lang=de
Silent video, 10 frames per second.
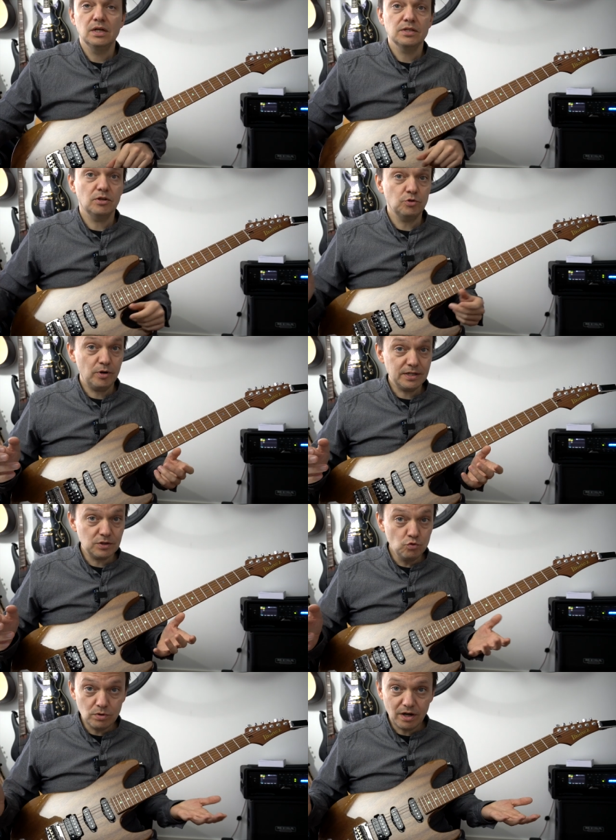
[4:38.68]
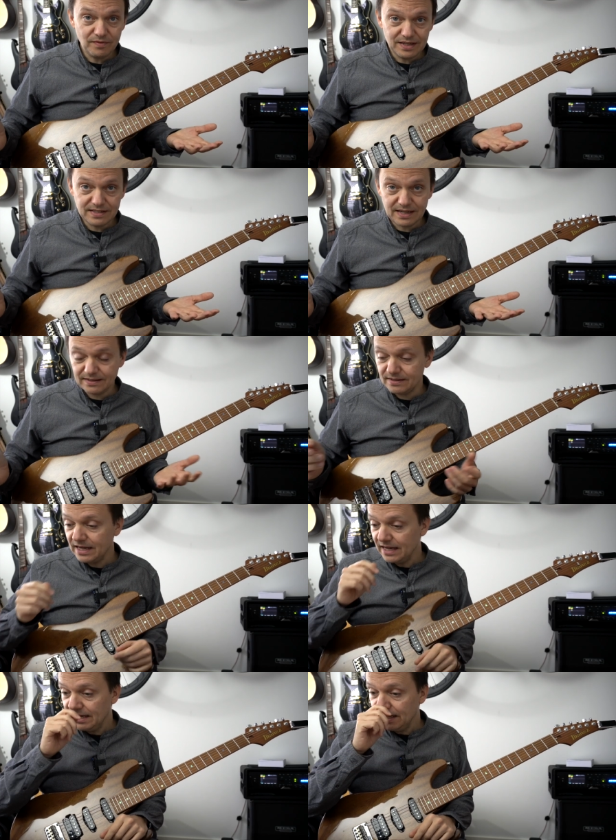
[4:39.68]
So, du hörst nur, wie gesagt,
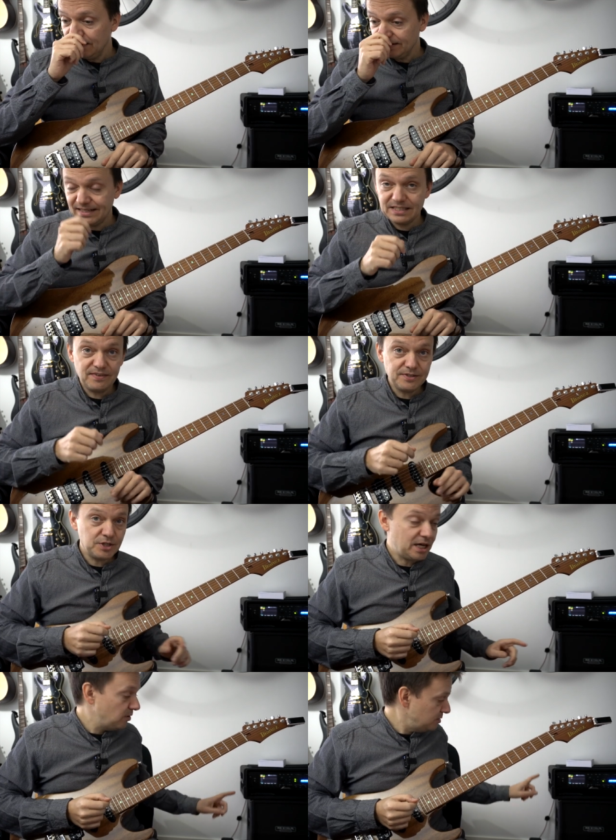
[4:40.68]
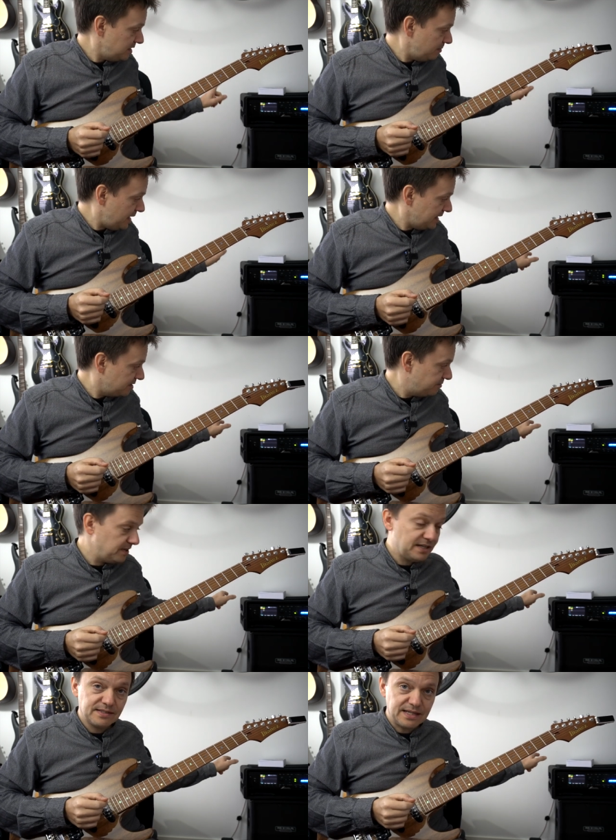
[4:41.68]
das, was ich aus dem
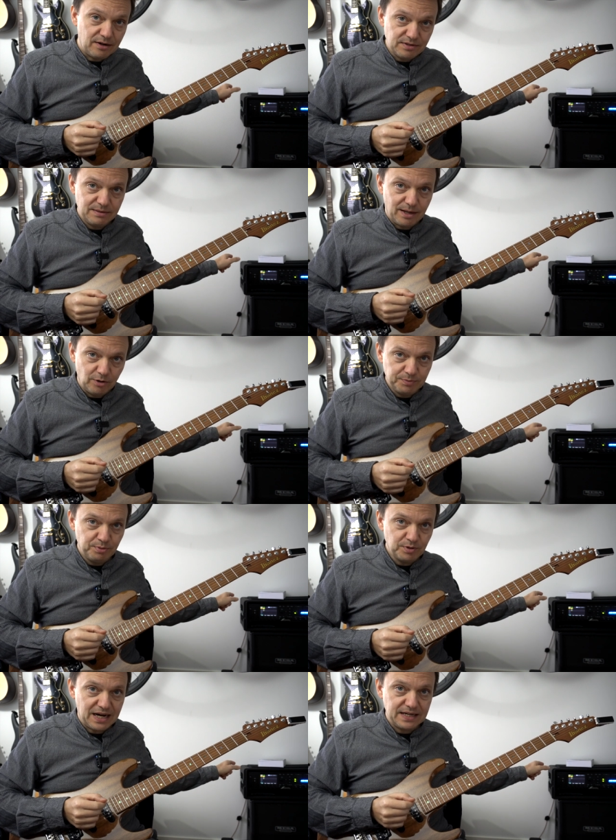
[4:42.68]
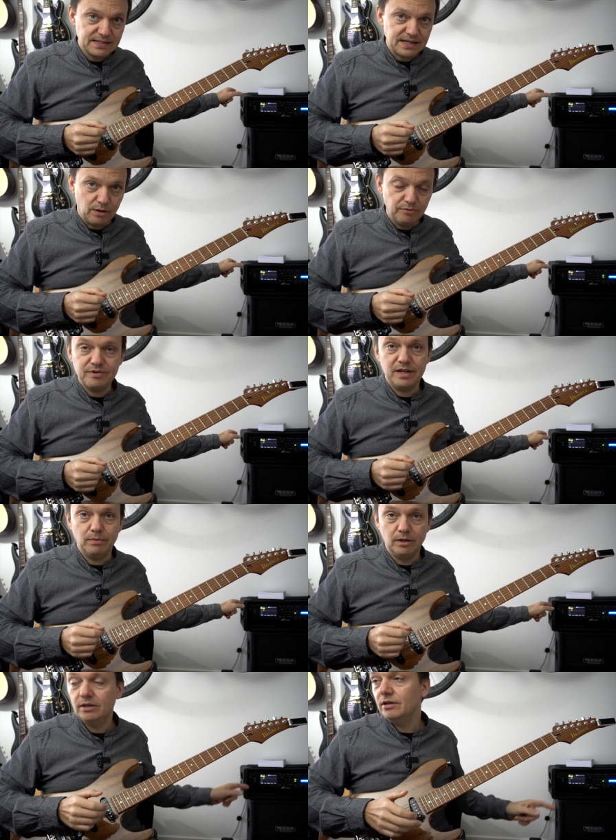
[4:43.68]
XFX, aus dem Output 1
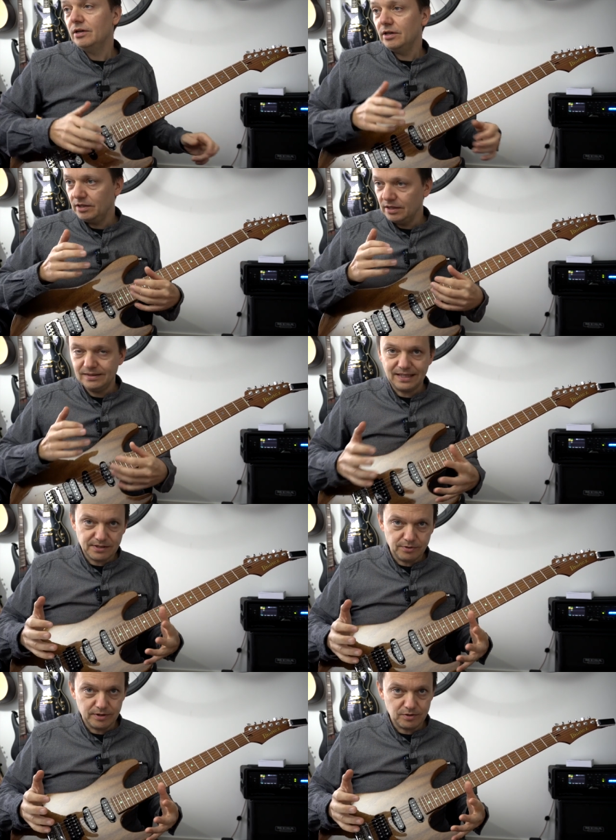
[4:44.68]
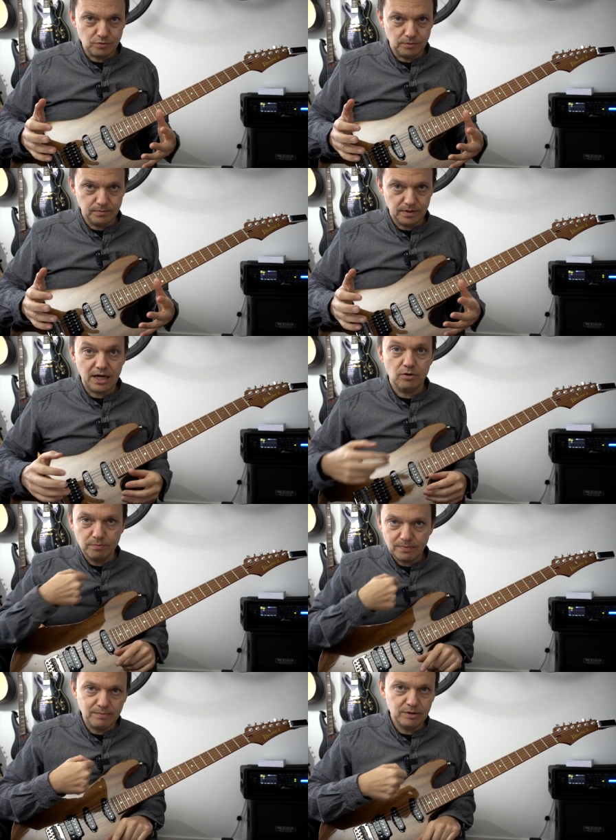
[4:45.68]
aufnehme, das hörst du. Ja?
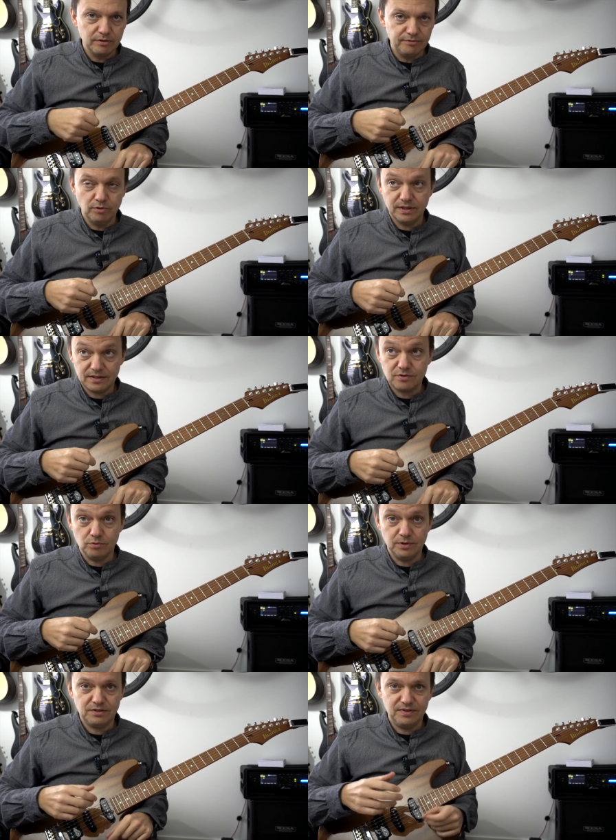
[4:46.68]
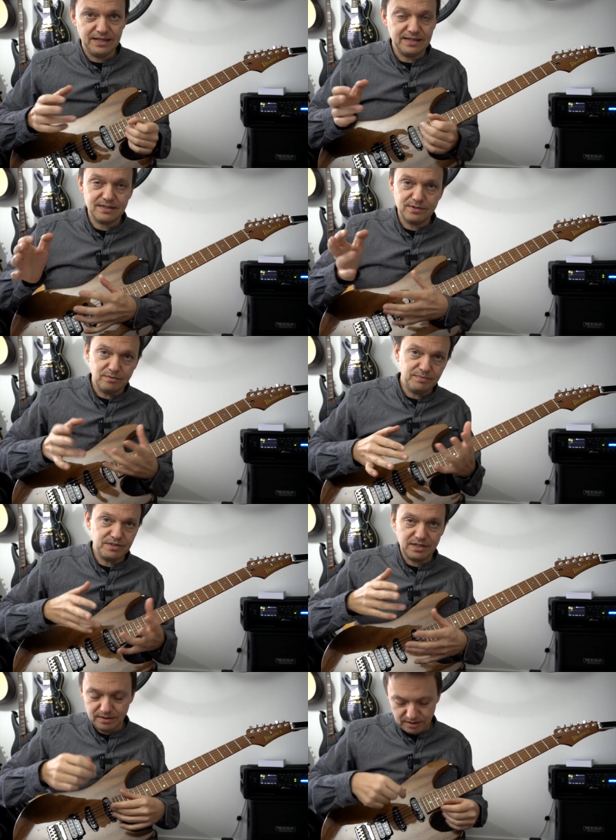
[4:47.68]
Und mein Mikrofon dazu. Deswegen ist es so ein
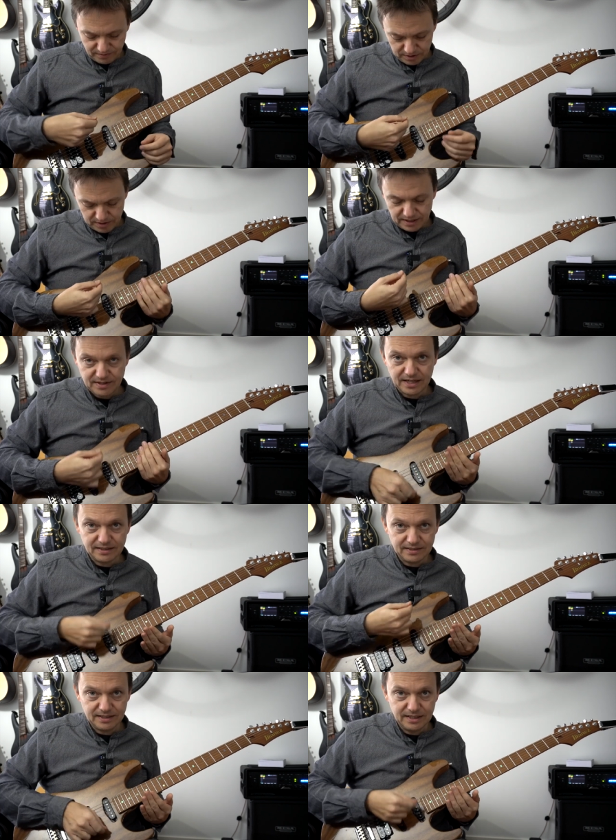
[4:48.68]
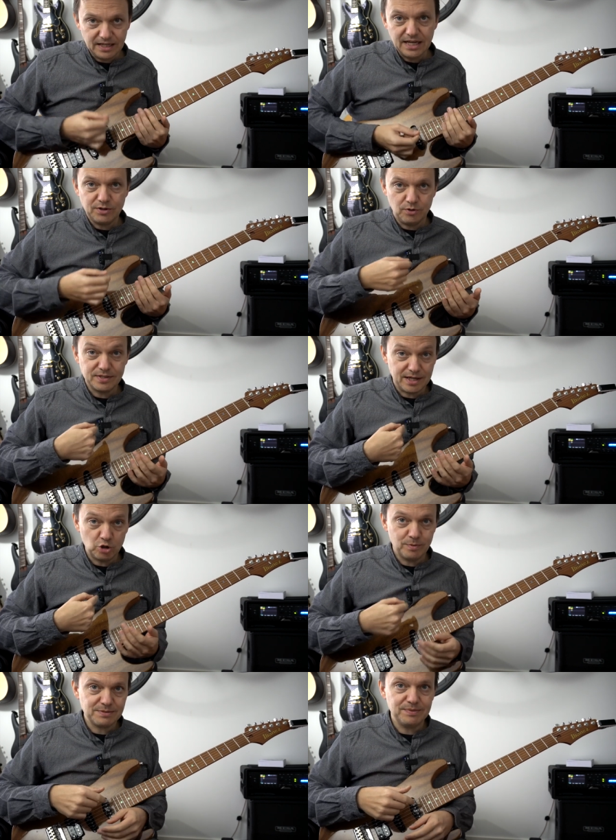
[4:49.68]
bisschen, äh, wenn die Gitarre, ne, die hörst du auch
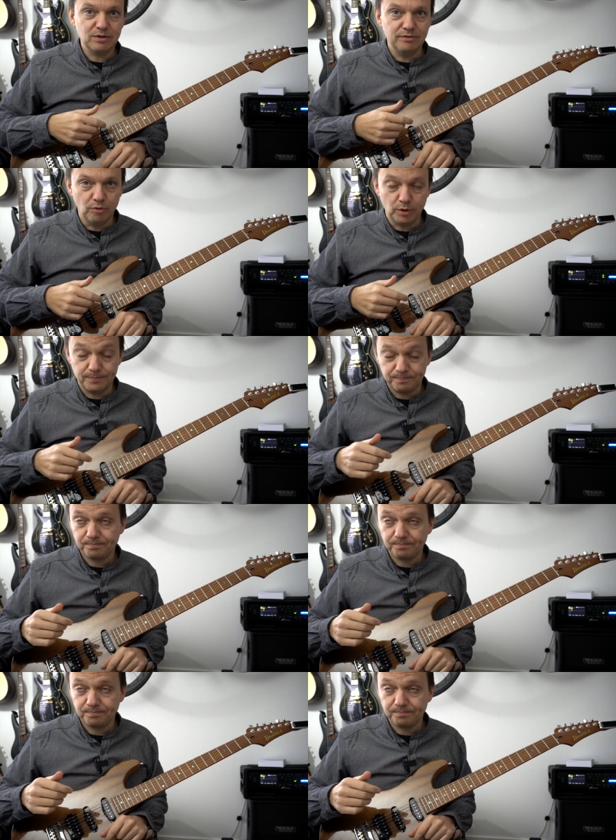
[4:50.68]
übers Mikrofon.